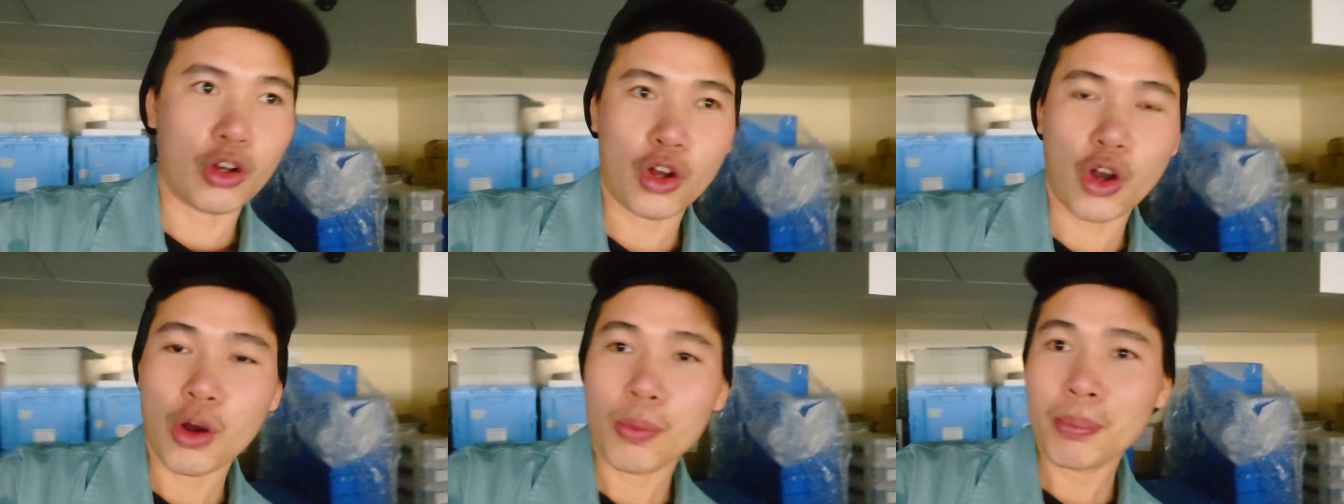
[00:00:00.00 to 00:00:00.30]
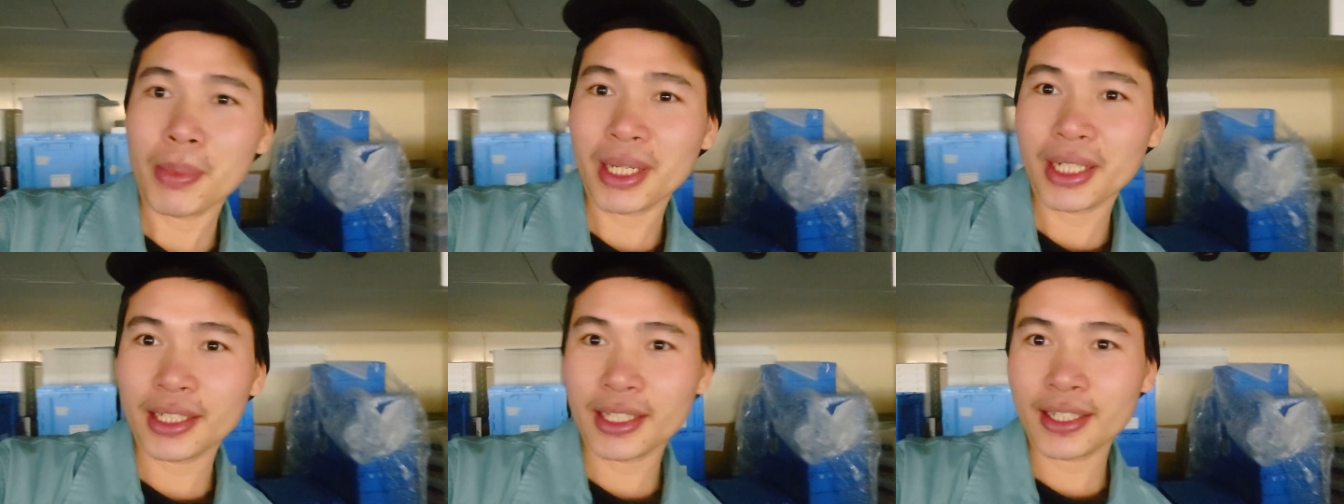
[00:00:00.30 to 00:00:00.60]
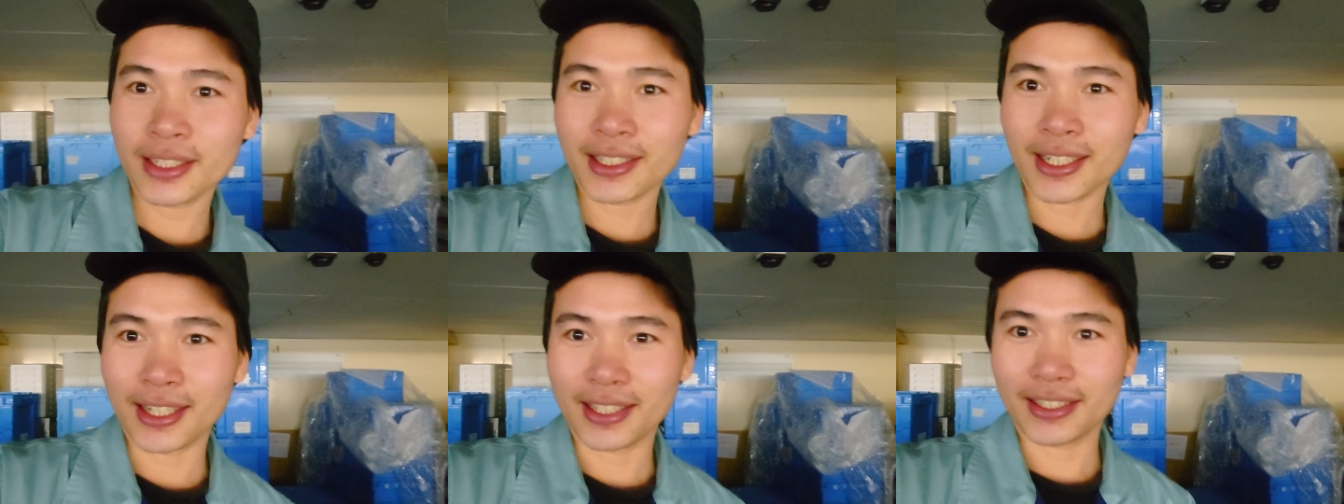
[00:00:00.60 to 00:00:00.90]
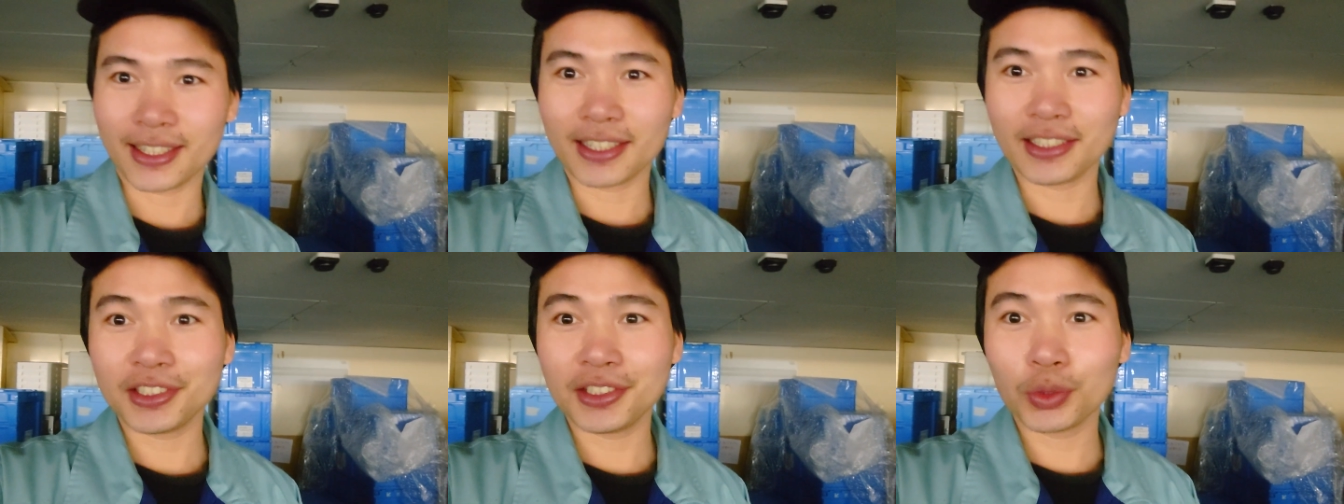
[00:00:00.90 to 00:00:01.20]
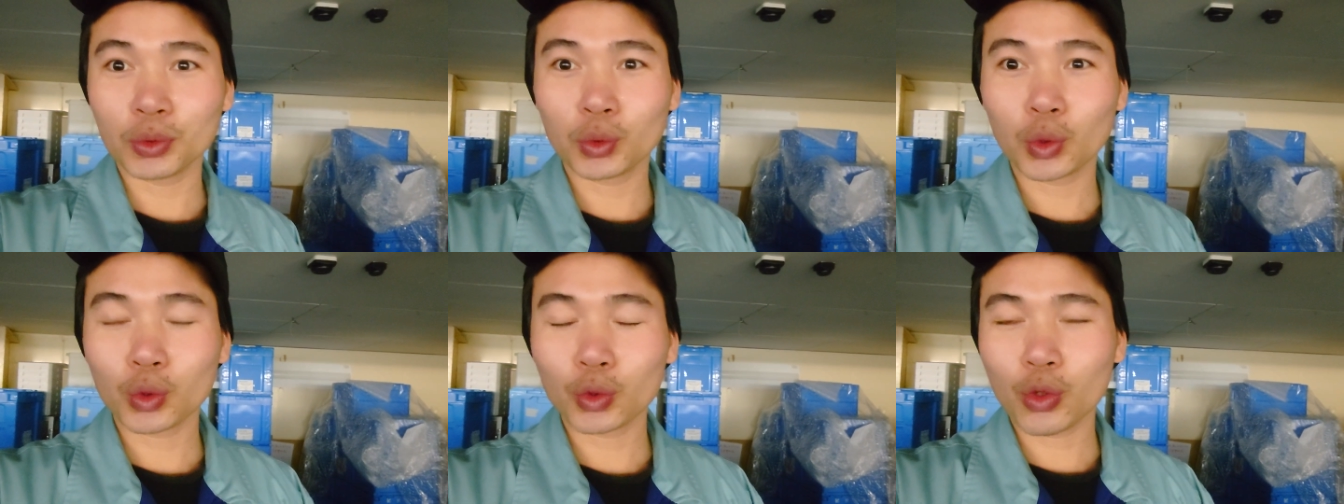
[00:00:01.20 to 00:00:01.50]
có comment trên cái
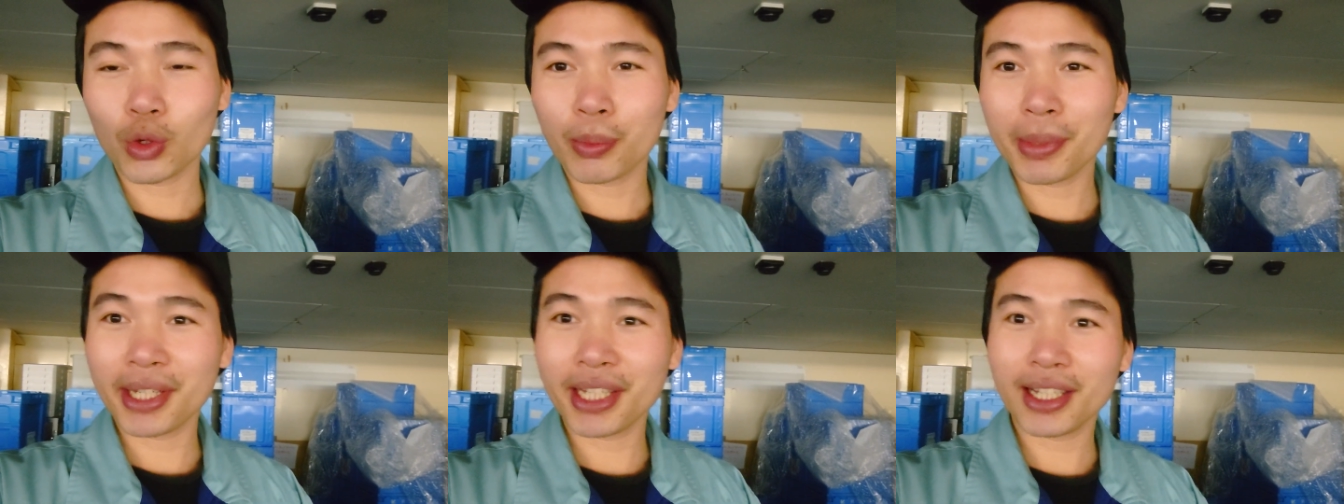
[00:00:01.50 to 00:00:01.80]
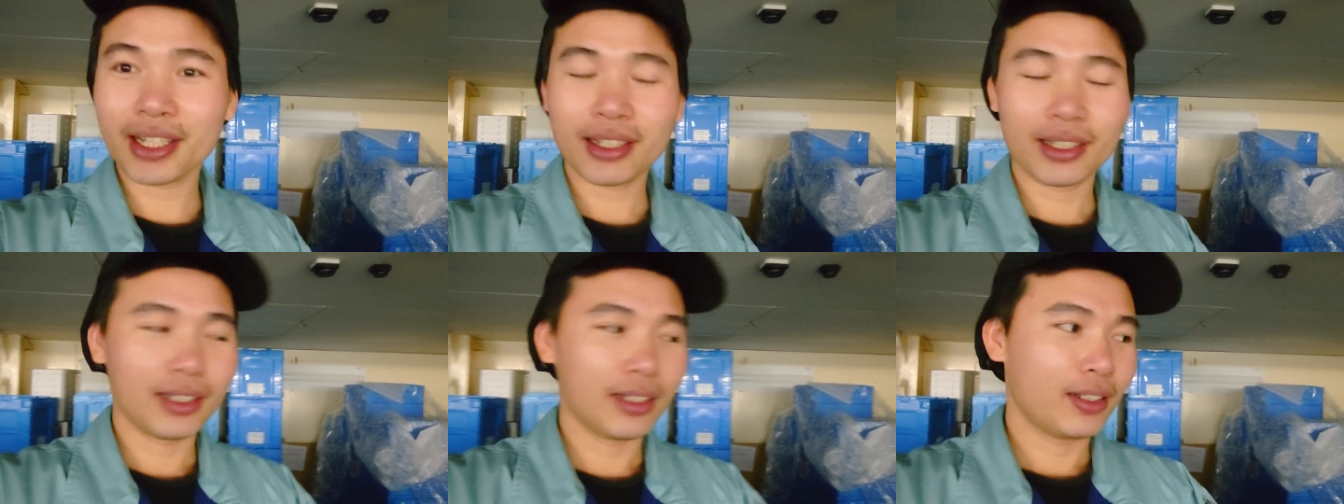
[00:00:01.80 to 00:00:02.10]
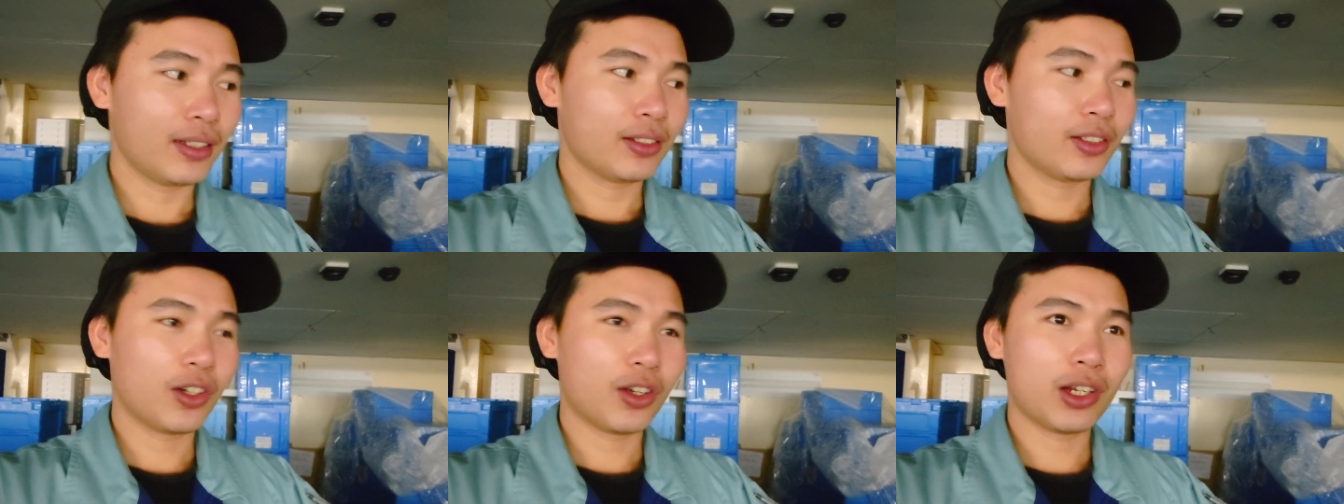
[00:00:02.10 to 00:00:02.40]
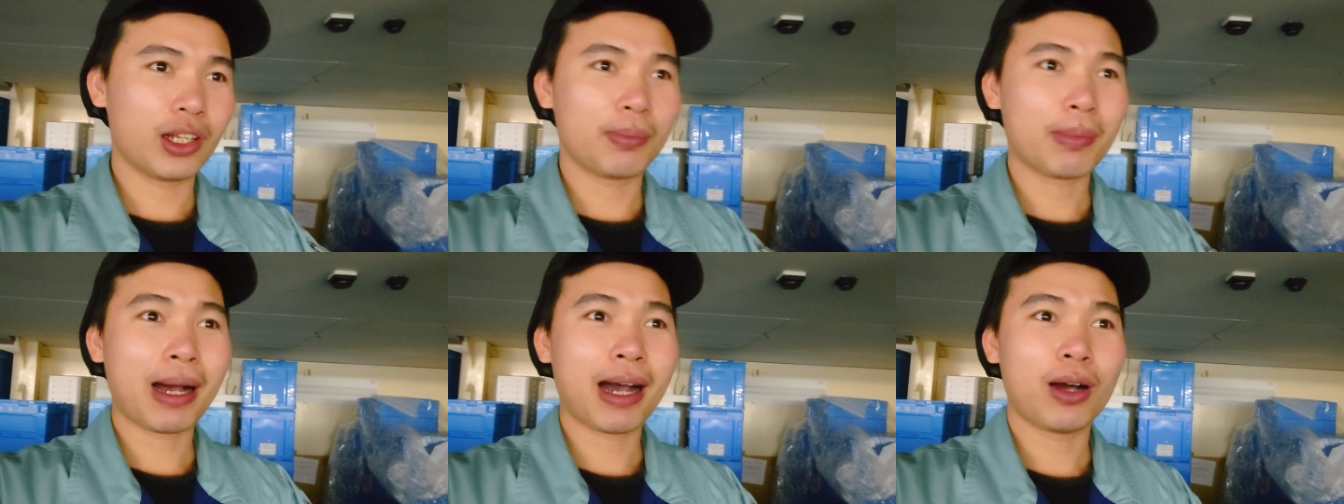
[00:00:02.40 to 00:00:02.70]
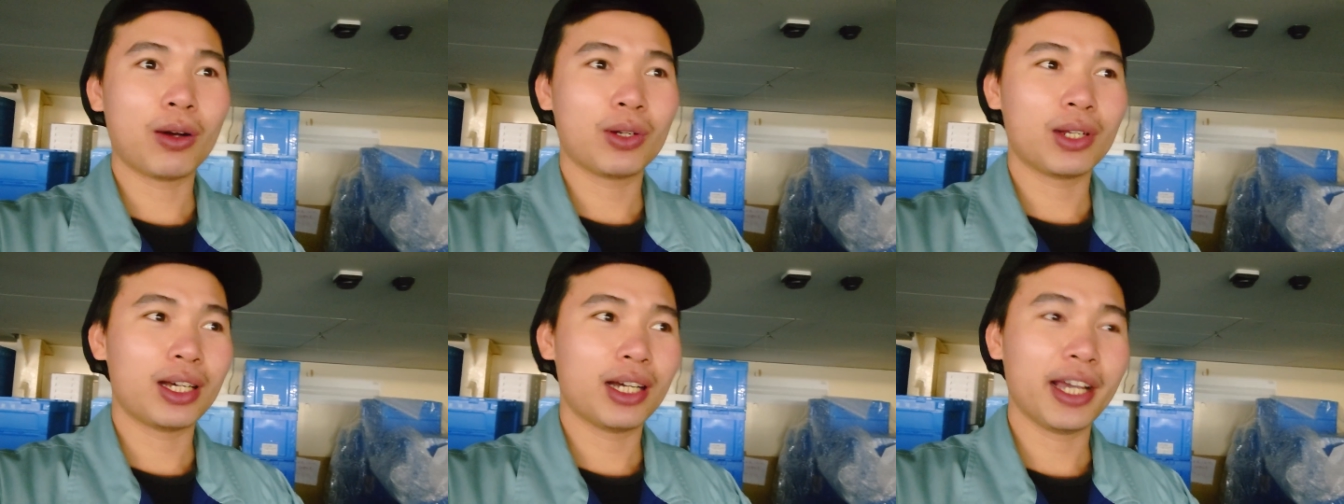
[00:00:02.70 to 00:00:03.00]
kênh youtube của mình á Đó là
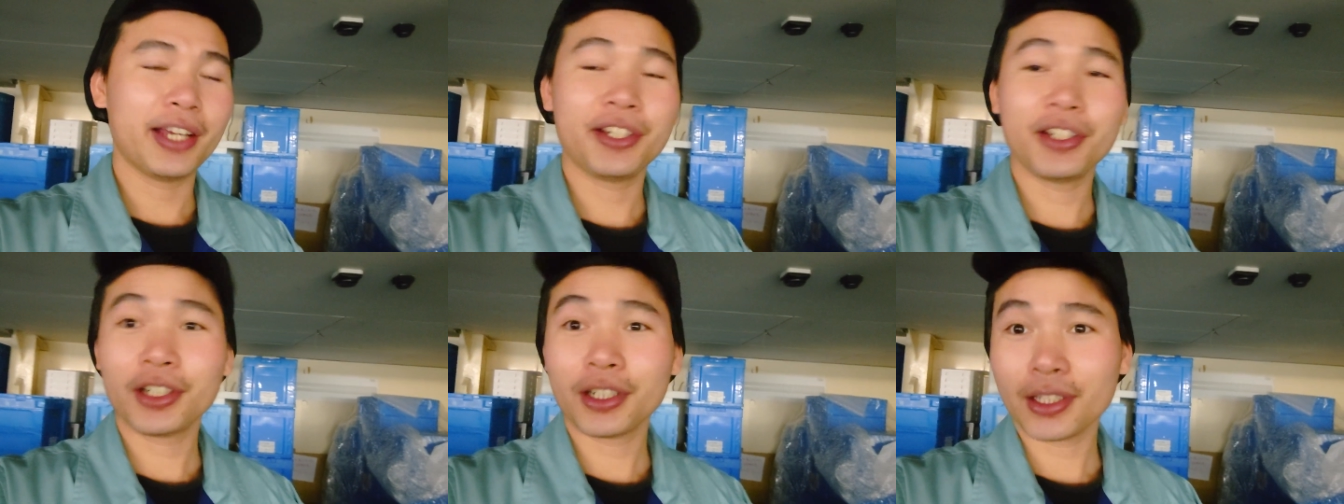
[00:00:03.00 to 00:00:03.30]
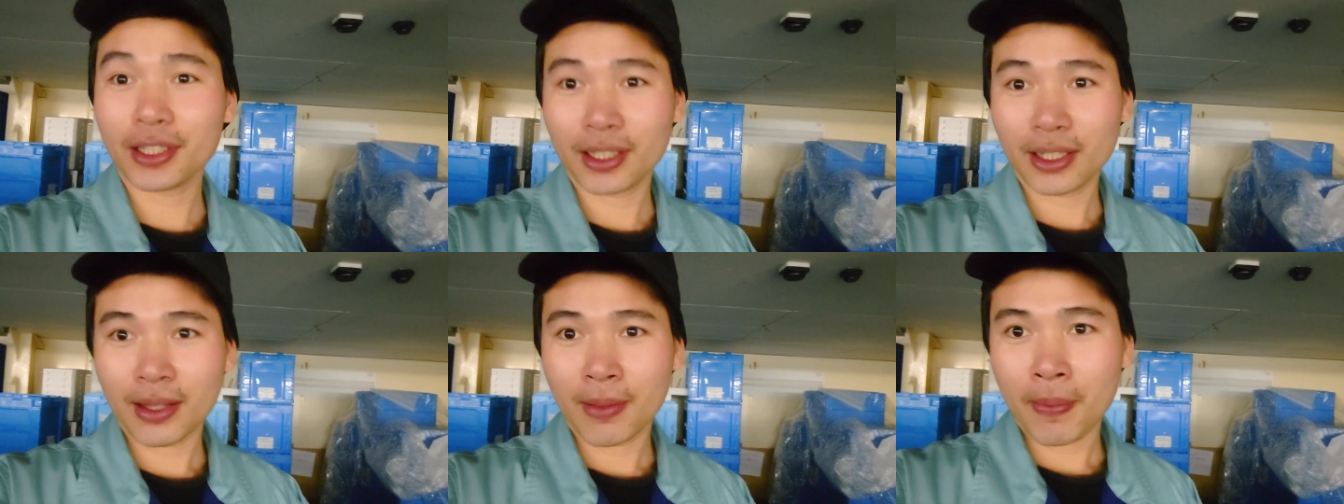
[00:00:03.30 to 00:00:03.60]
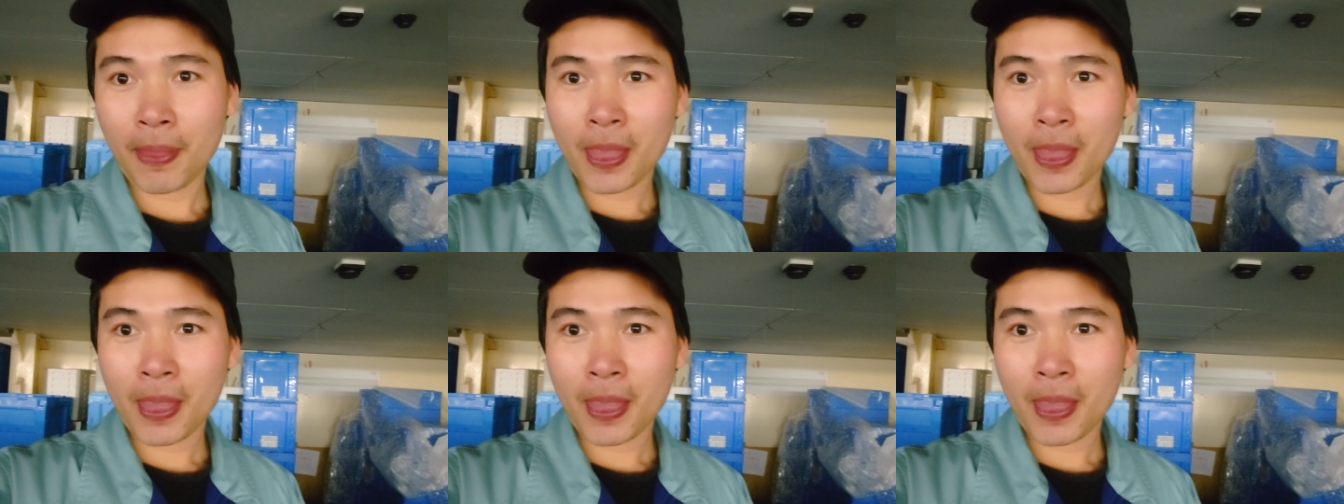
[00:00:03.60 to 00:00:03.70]
bảo là anh ơi